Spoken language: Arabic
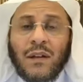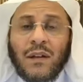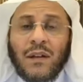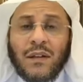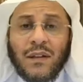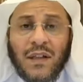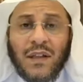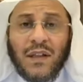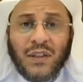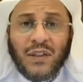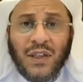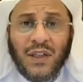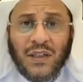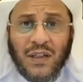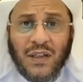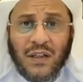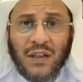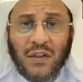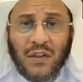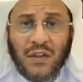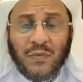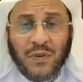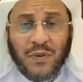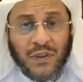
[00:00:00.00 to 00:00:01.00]
عندنا شعر
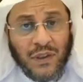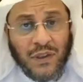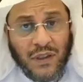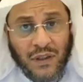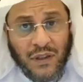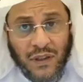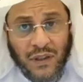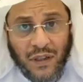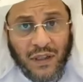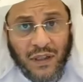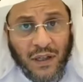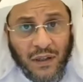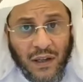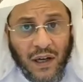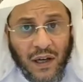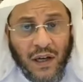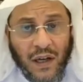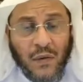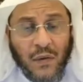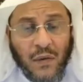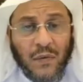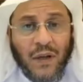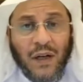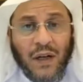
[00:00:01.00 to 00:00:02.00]
الإبطين ذكرناه
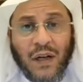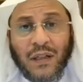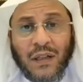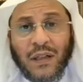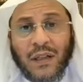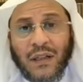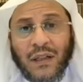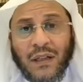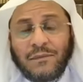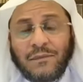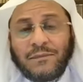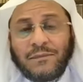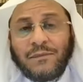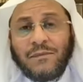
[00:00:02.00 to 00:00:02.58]
قبل قليل